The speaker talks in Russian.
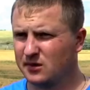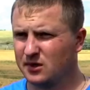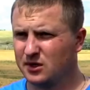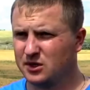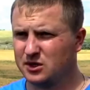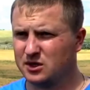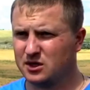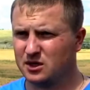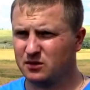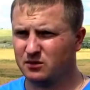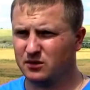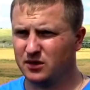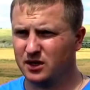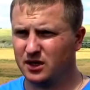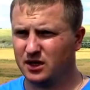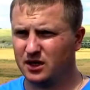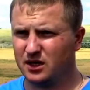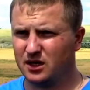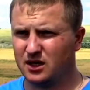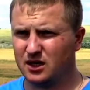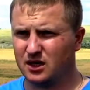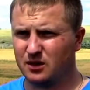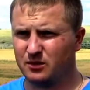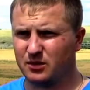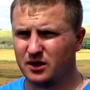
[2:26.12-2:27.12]
Лично
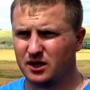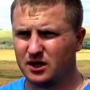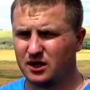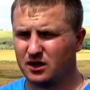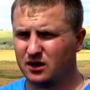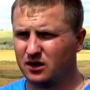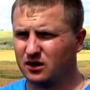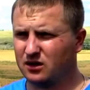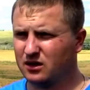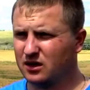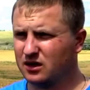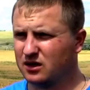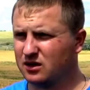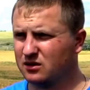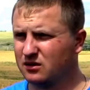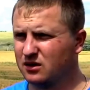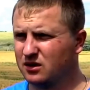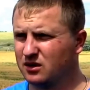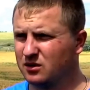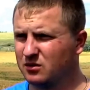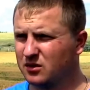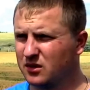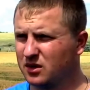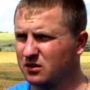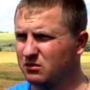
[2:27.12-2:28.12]
мне, я проехал на этом
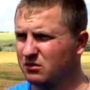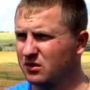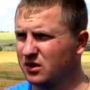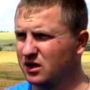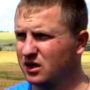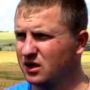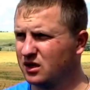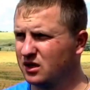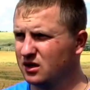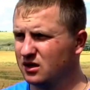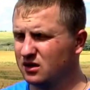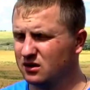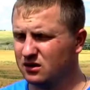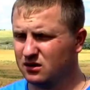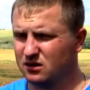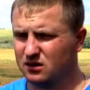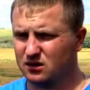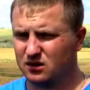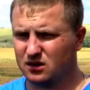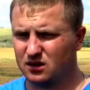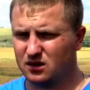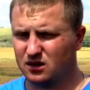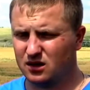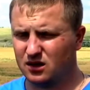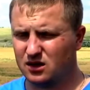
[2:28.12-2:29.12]
данном комбайне,
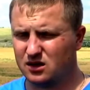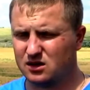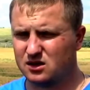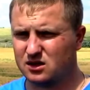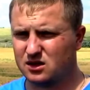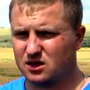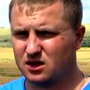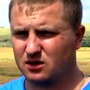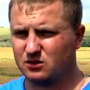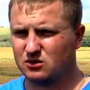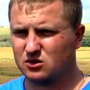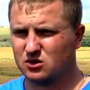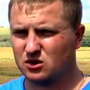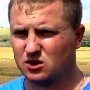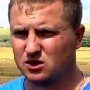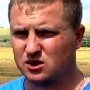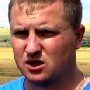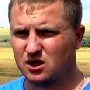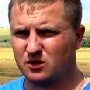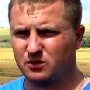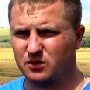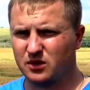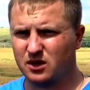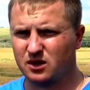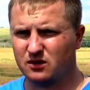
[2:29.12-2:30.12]
это
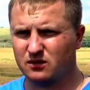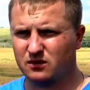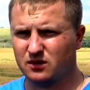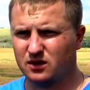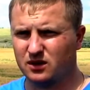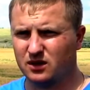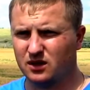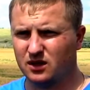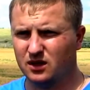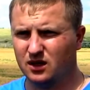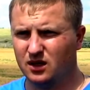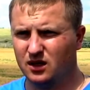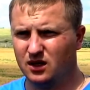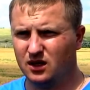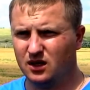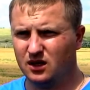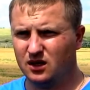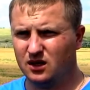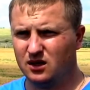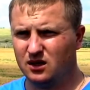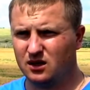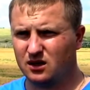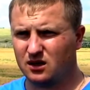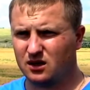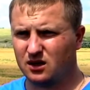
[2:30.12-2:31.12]
РСМ-161.
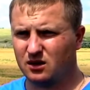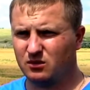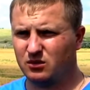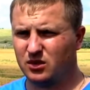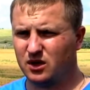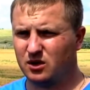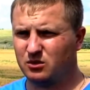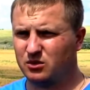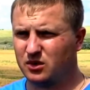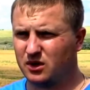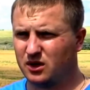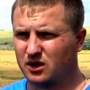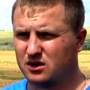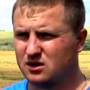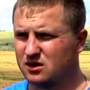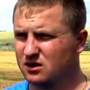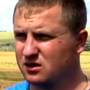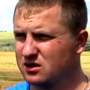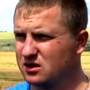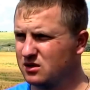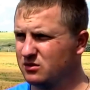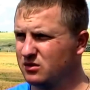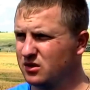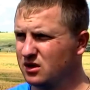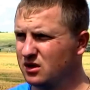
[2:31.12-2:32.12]
А комбайн показал
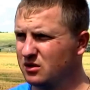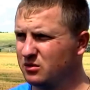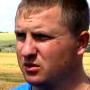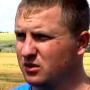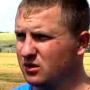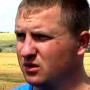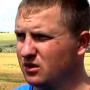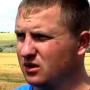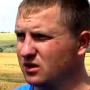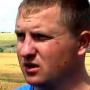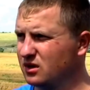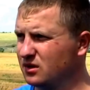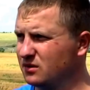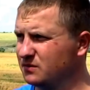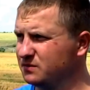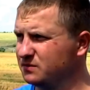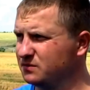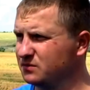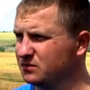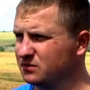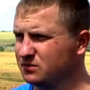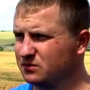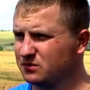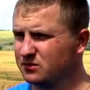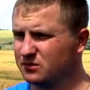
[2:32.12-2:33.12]
себя неплохо,
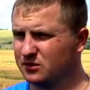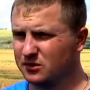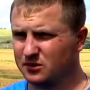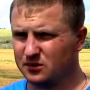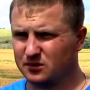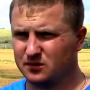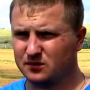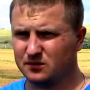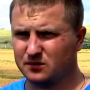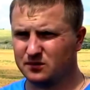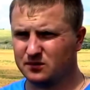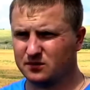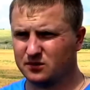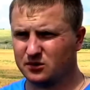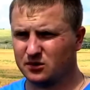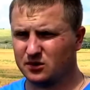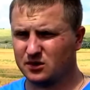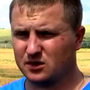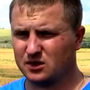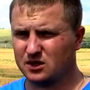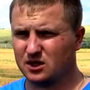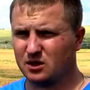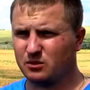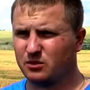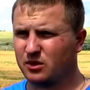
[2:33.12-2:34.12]
то
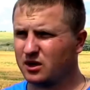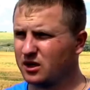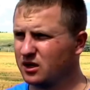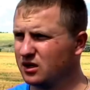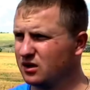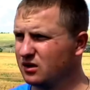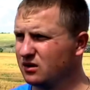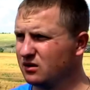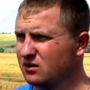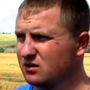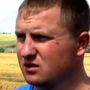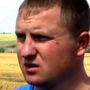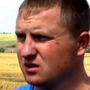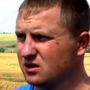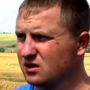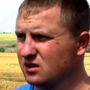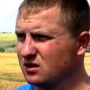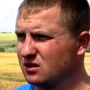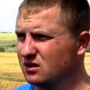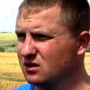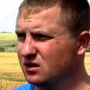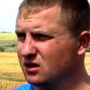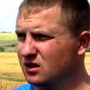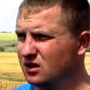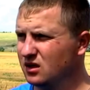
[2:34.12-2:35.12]
есть я проехался,
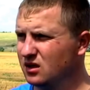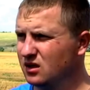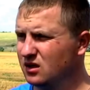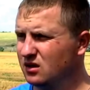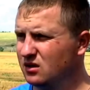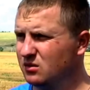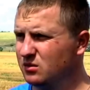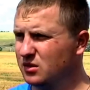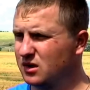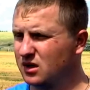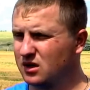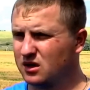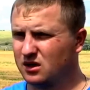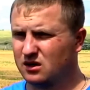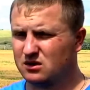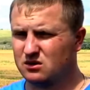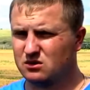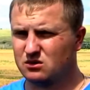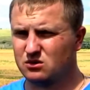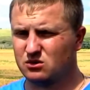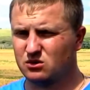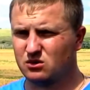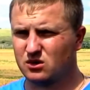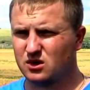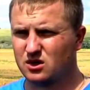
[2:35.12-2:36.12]

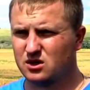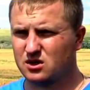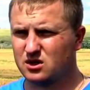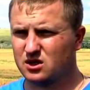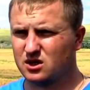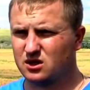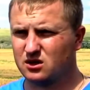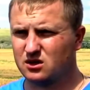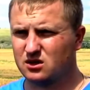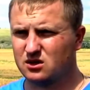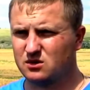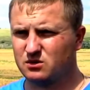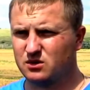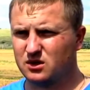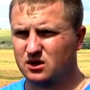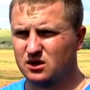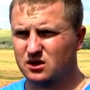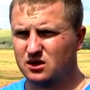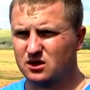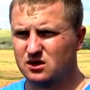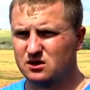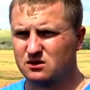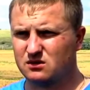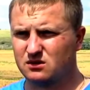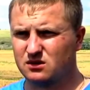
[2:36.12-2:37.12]
показывает урожайность,
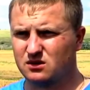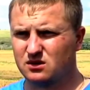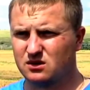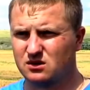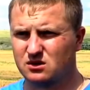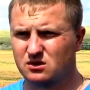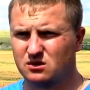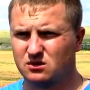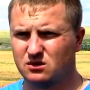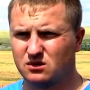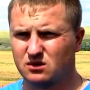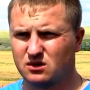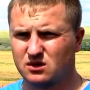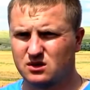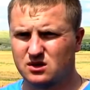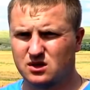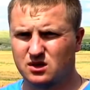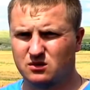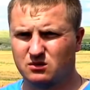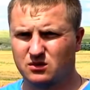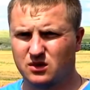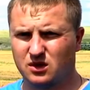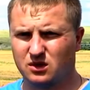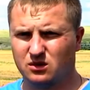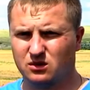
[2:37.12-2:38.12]
показывает и скорость
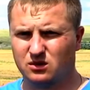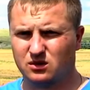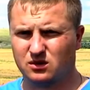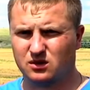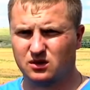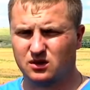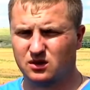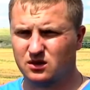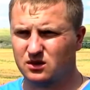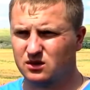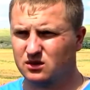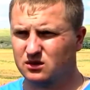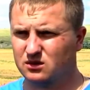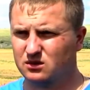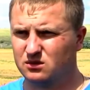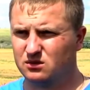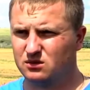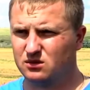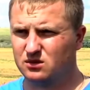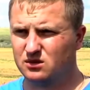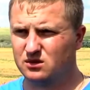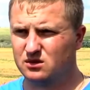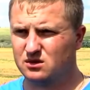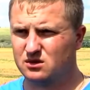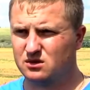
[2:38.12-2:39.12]
обмолоты.
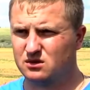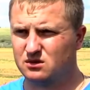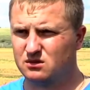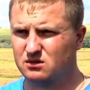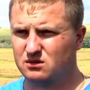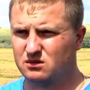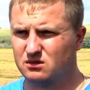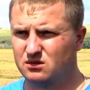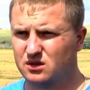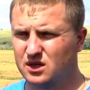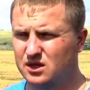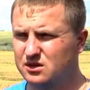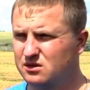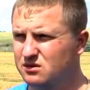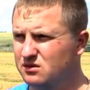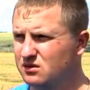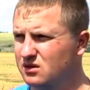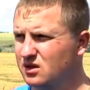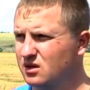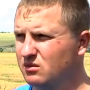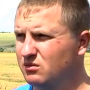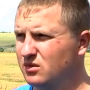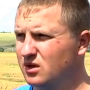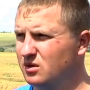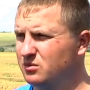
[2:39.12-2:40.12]
То есть э, качественный
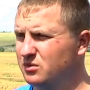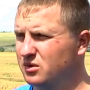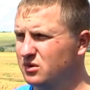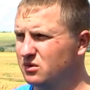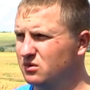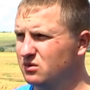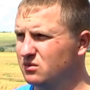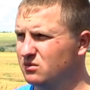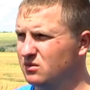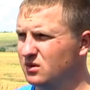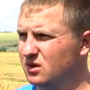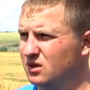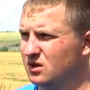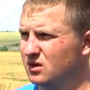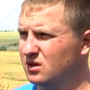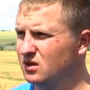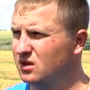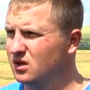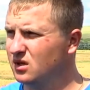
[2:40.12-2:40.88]
комбайн придумали.